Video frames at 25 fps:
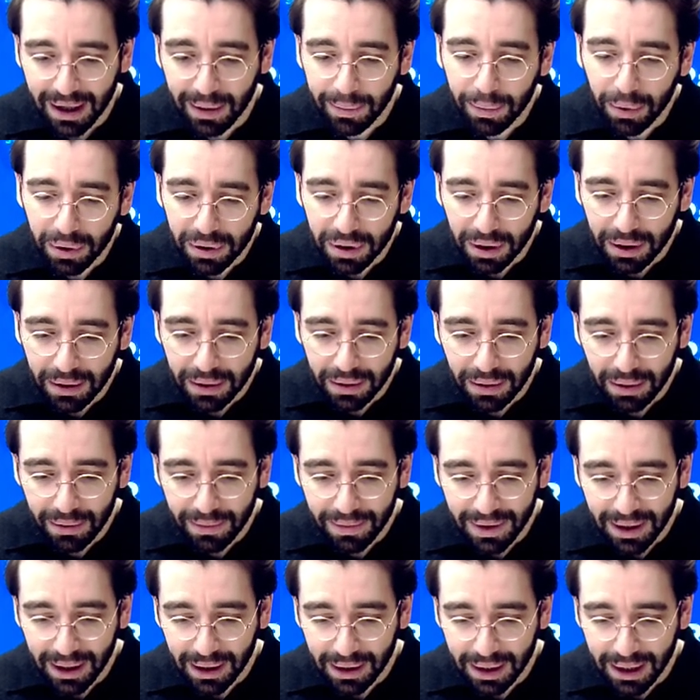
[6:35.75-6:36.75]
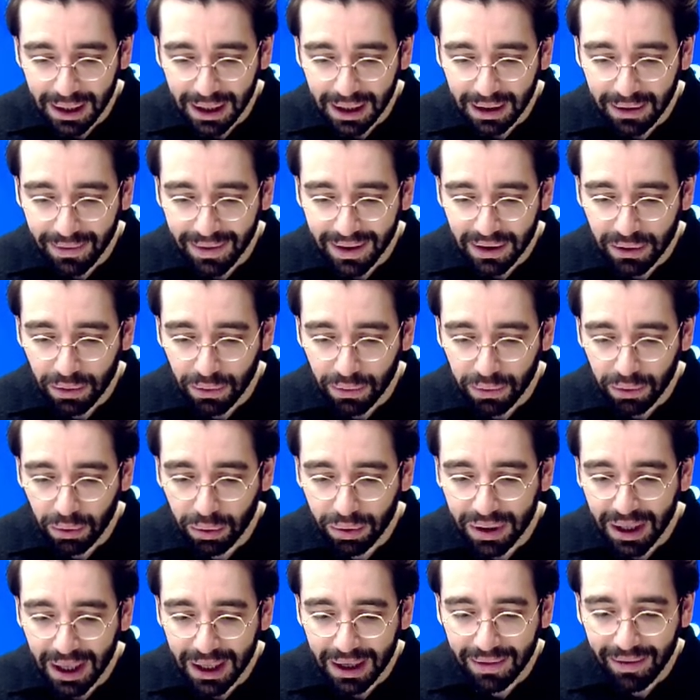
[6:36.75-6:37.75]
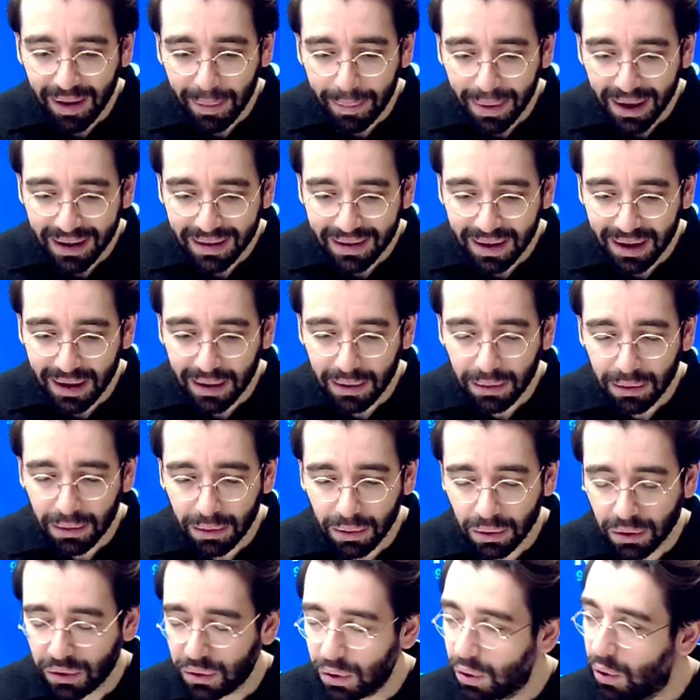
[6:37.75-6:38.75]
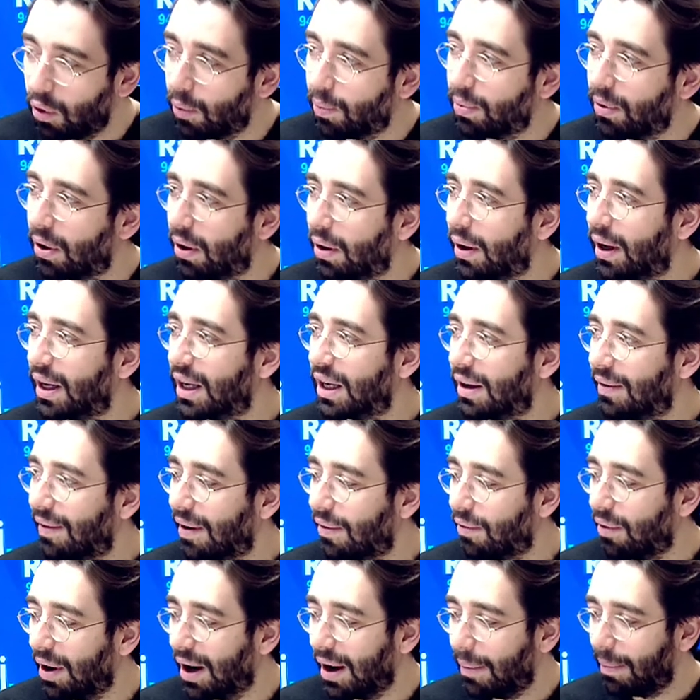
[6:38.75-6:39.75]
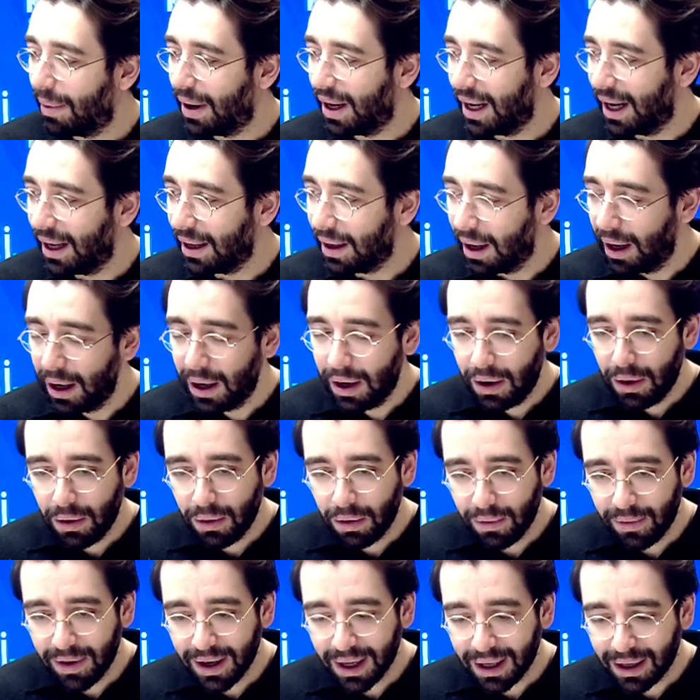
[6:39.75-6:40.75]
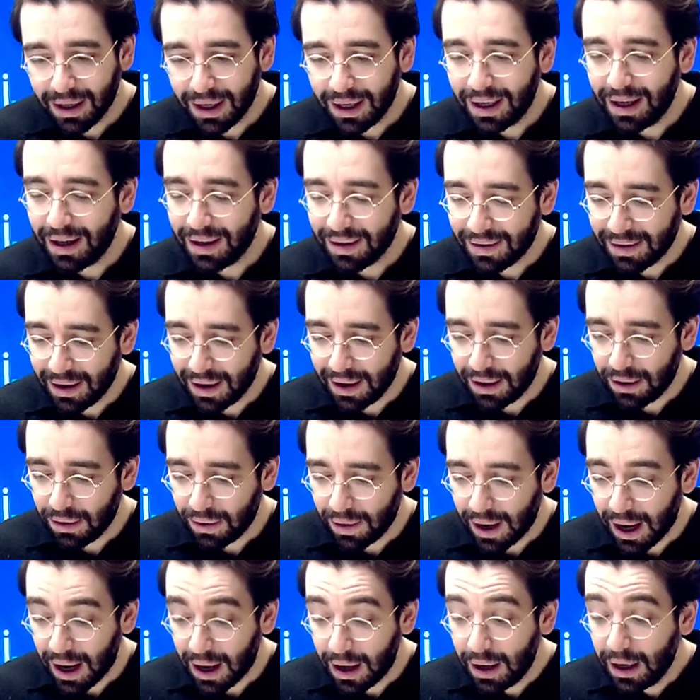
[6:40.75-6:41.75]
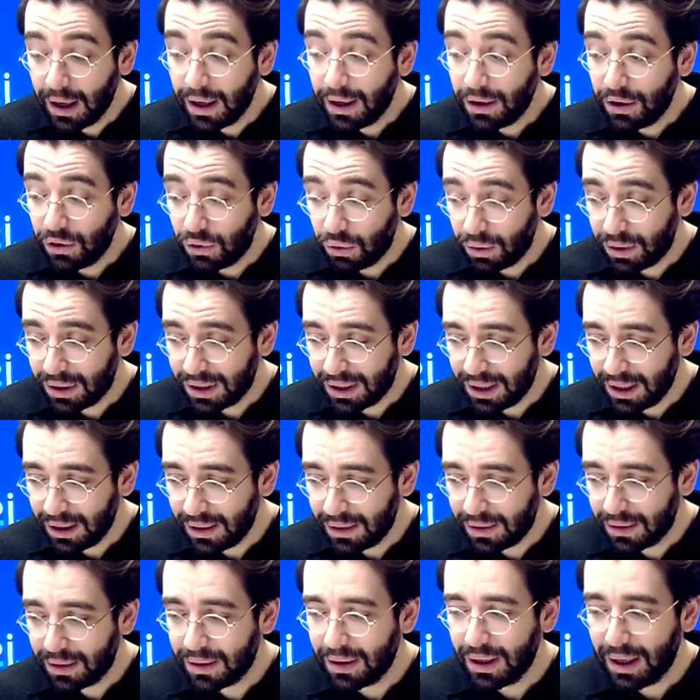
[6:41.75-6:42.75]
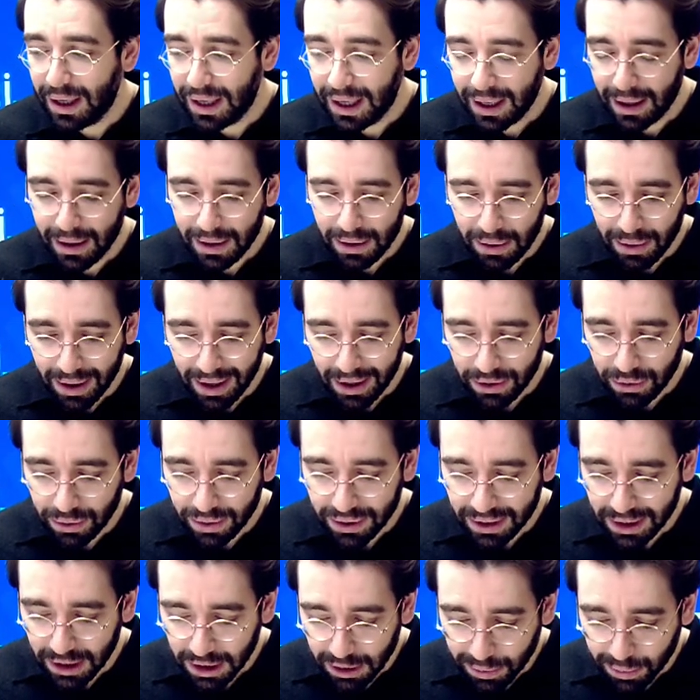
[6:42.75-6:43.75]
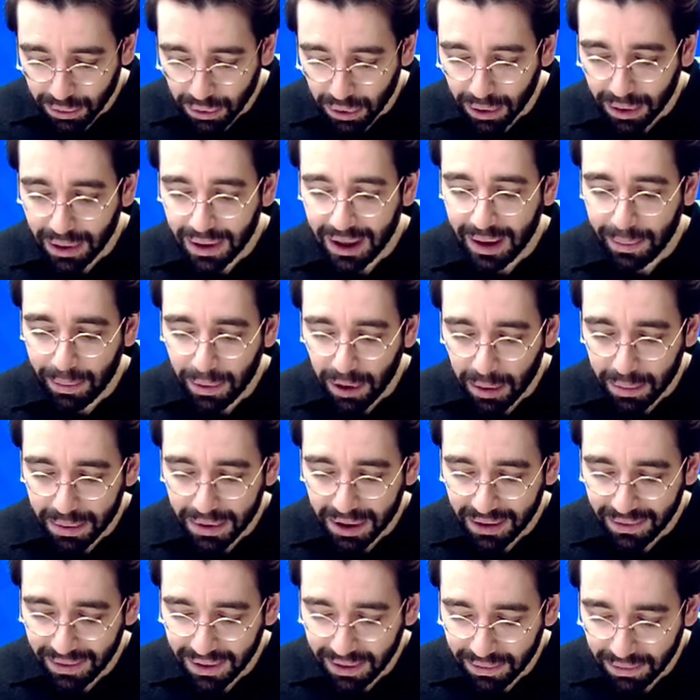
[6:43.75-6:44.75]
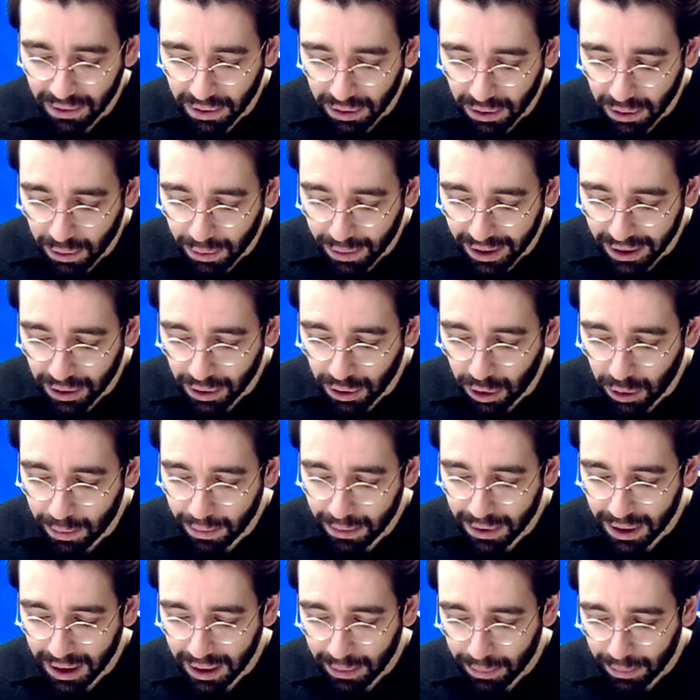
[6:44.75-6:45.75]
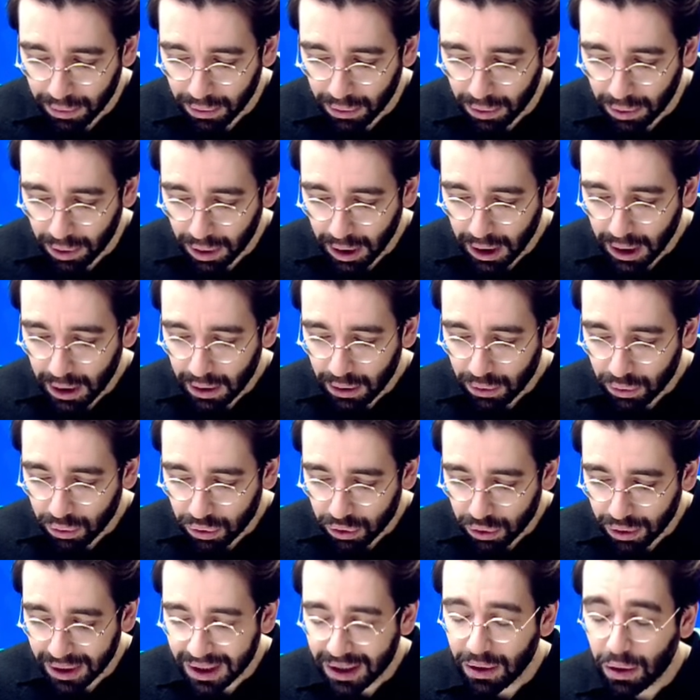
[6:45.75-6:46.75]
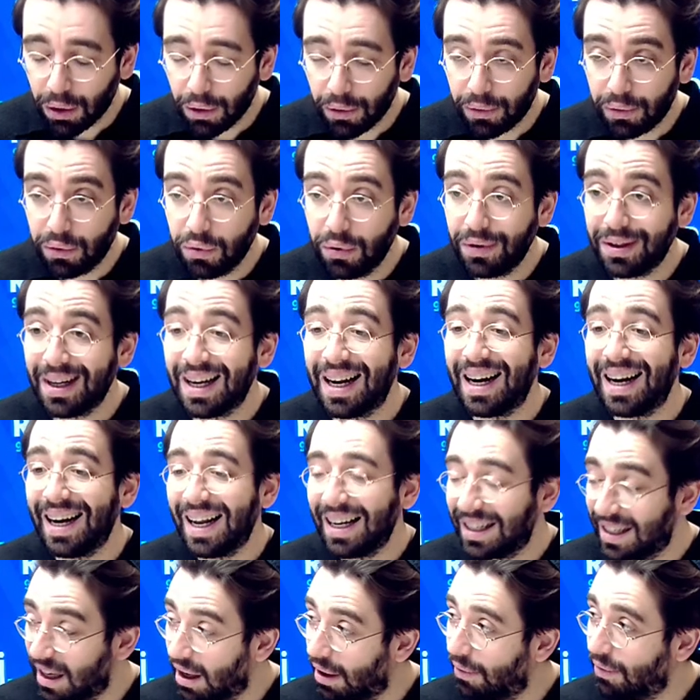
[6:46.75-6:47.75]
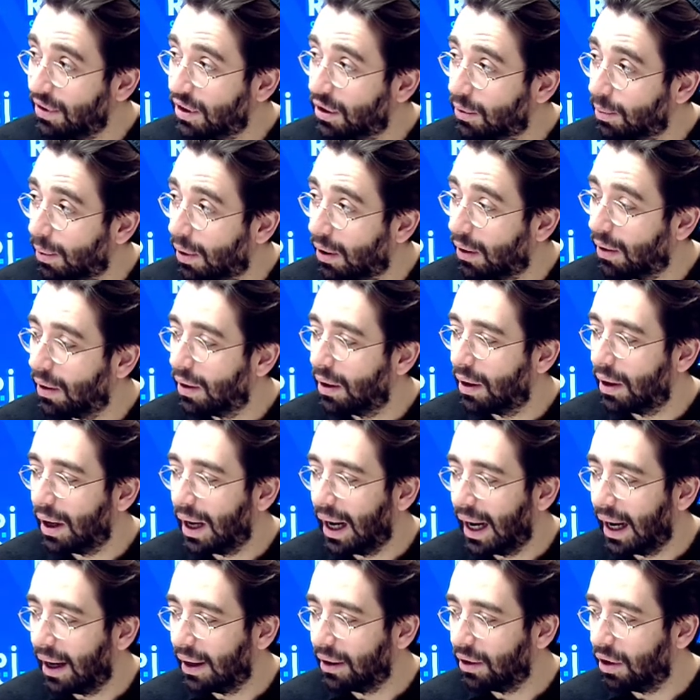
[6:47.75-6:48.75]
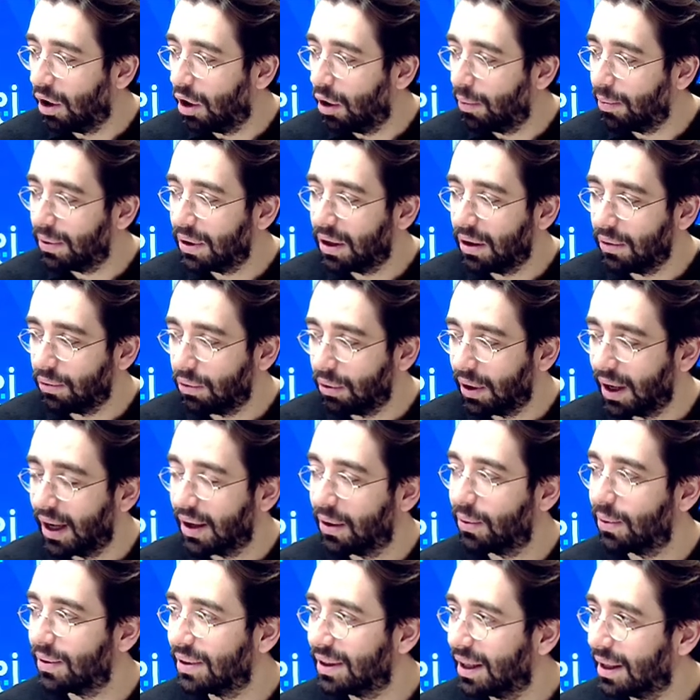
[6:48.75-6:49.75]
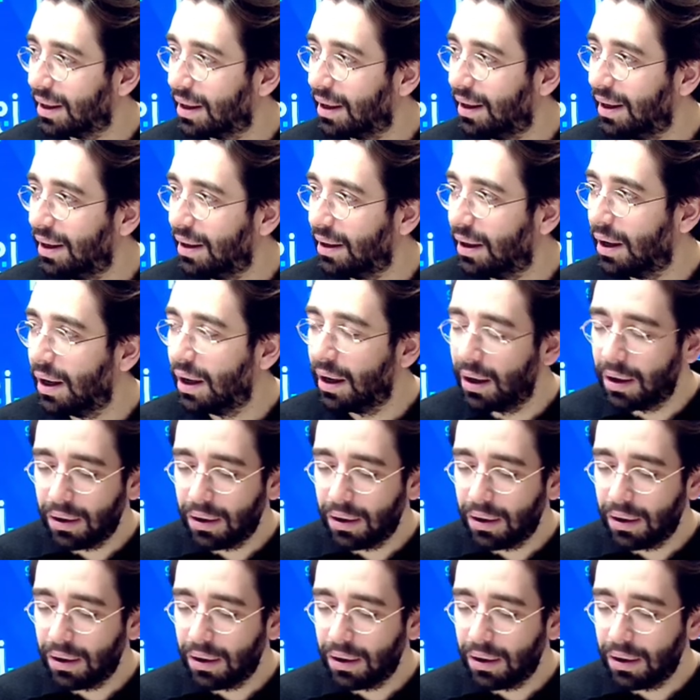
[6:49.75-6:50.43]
Et pourtant, c'est une vérité qui va se flouter, qui va passer au second plan et qui mhm. va voir apparaître une vérité qui est celle de la justice et de la justice pour les peuples qui vivent dans le royaume et pour tous ceux qui refusent l'asservissement à un homme qui voudrait qu'on s'incline